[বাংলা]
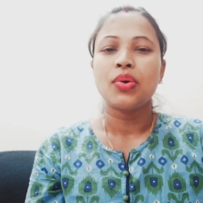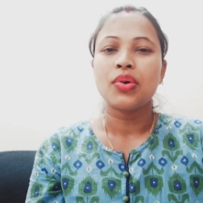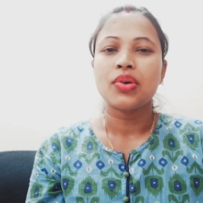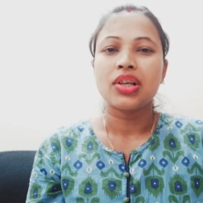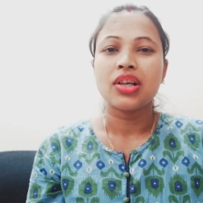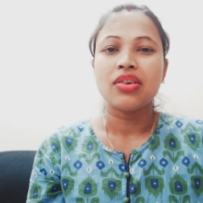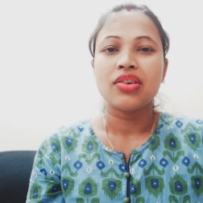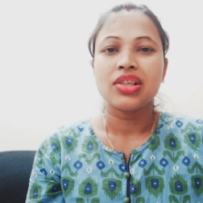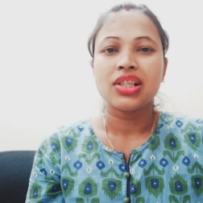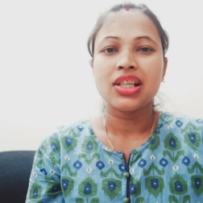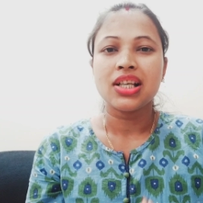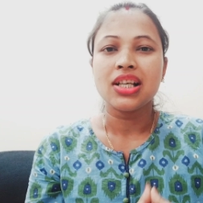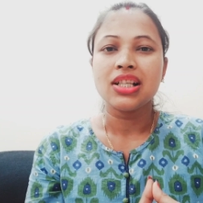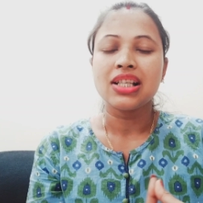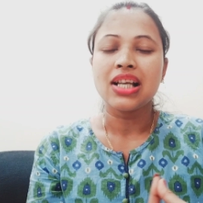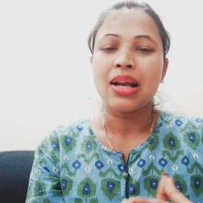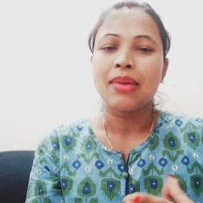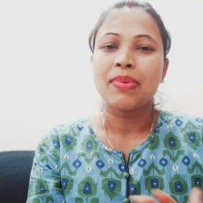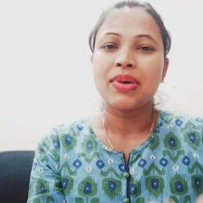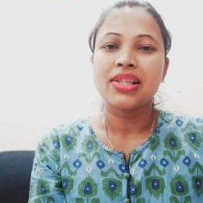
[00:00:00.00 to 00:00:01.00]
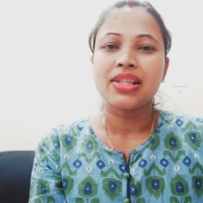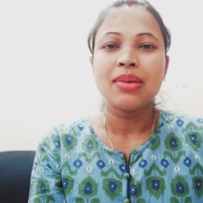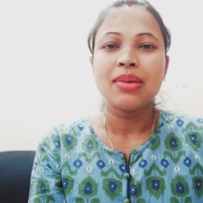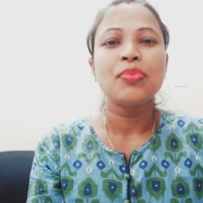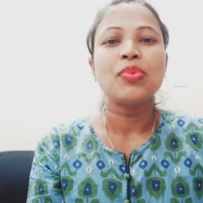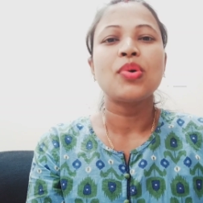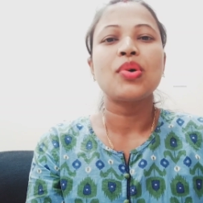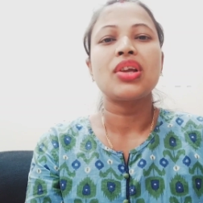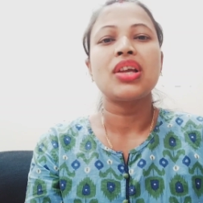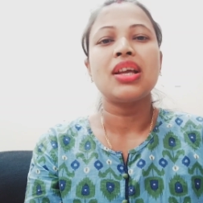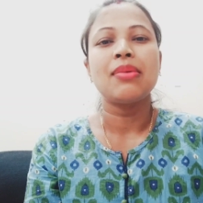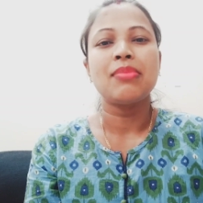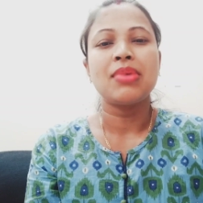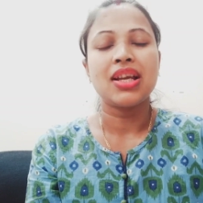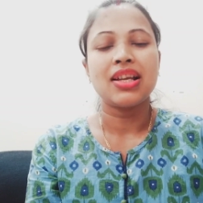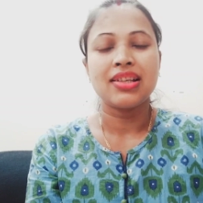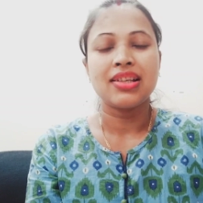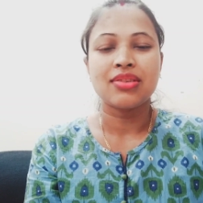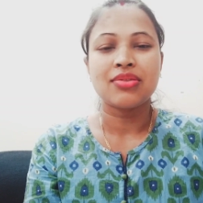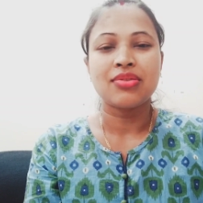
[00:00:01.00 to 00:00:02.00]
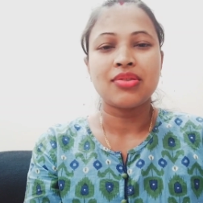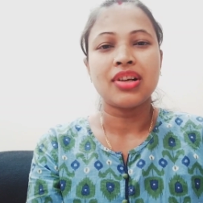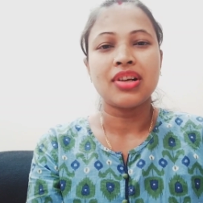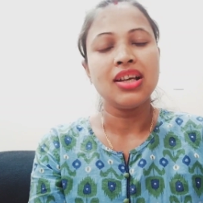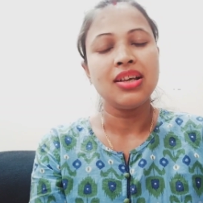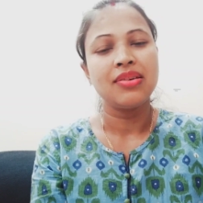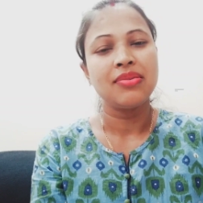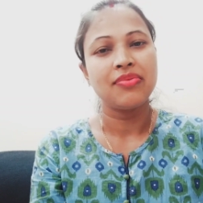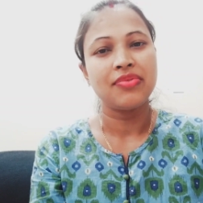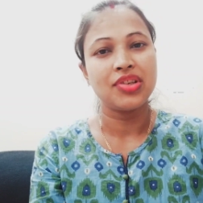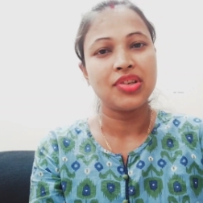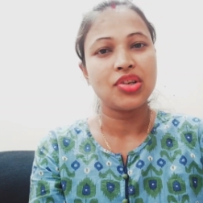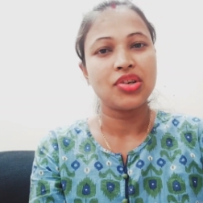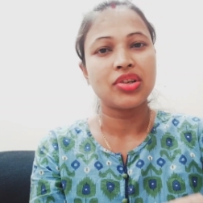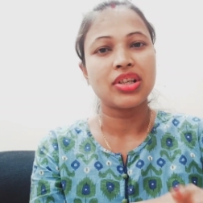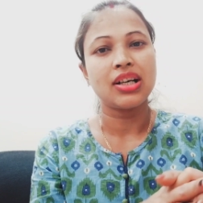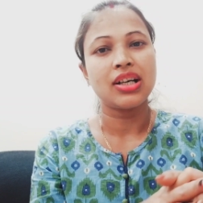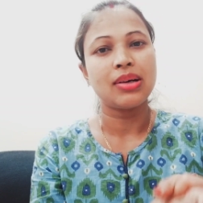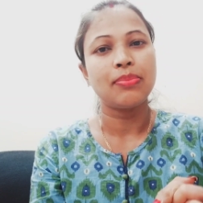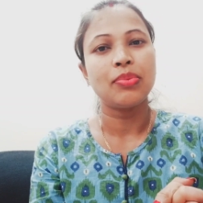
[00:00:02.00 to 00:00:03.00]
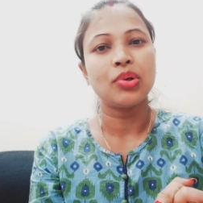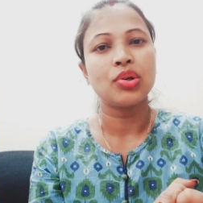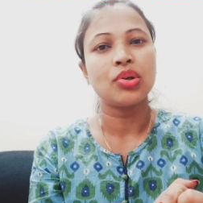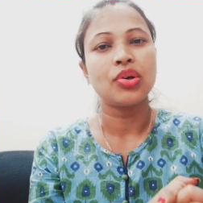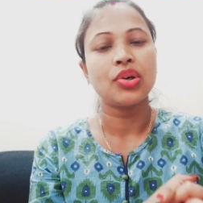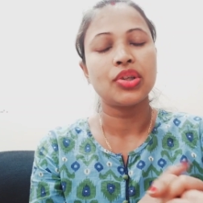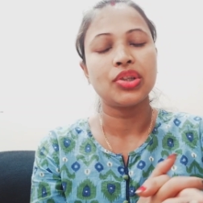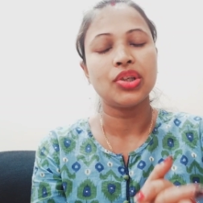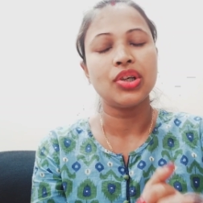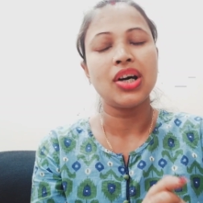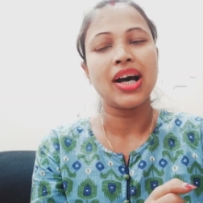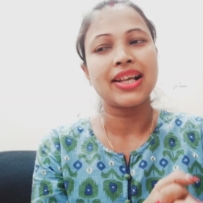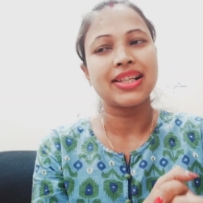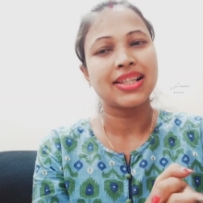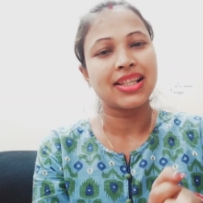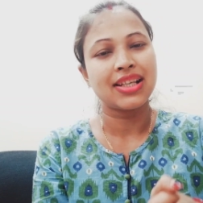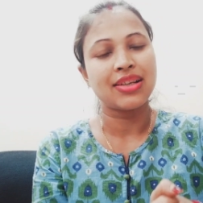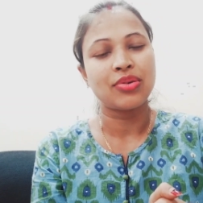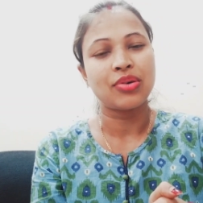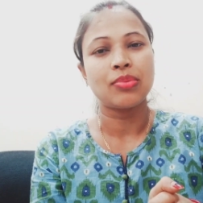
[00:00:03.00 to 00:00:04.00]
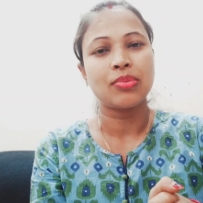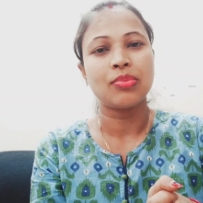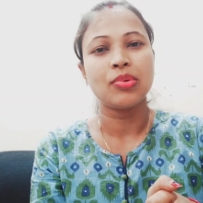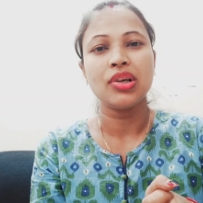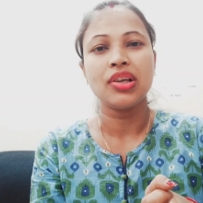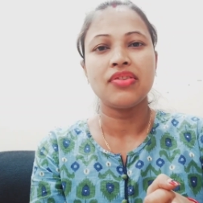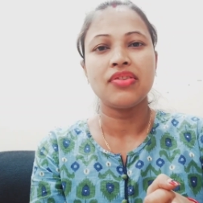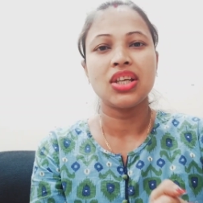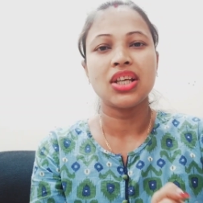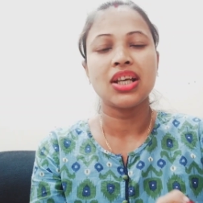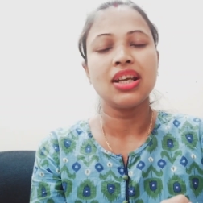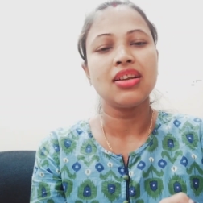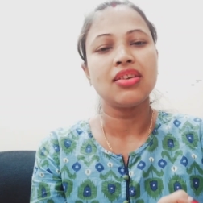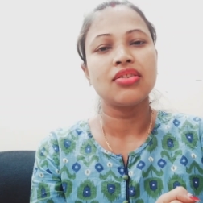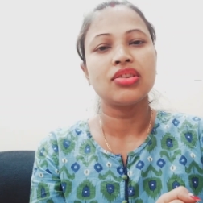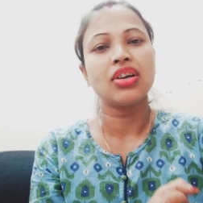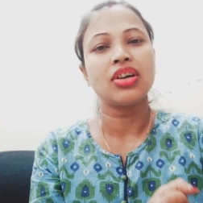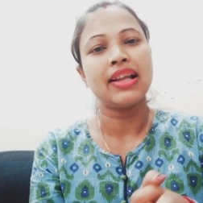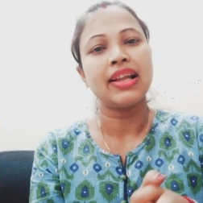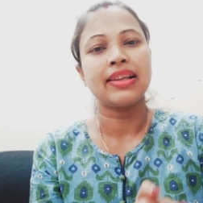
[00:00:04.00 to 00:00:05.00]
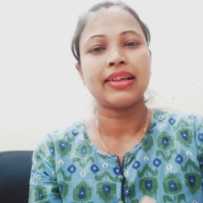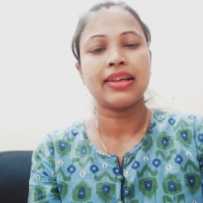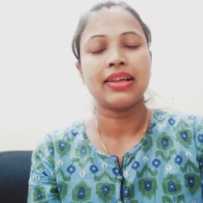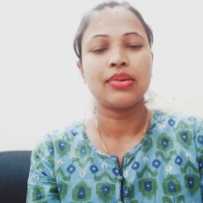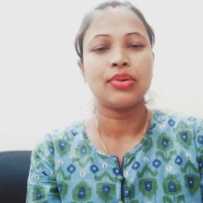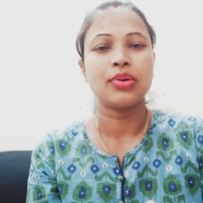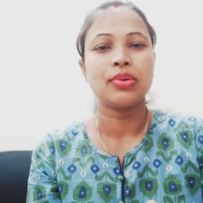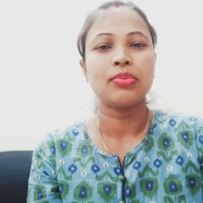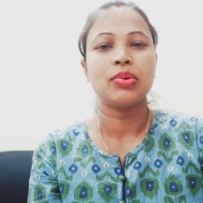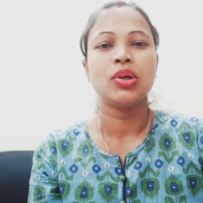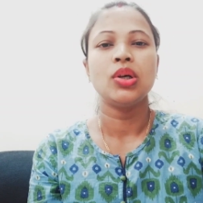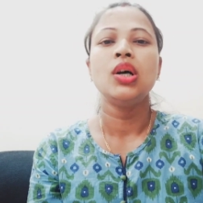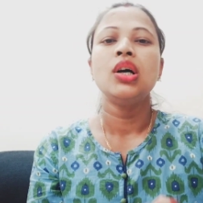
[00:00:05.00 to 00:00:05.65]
ওটা হয়েছে চার পাঁচ দিন পরেই আমি এডিট করে ভিডিওটা আপলোড হয়তো আজকে করব ইভিনিংয়ে নয়তো কালকে করব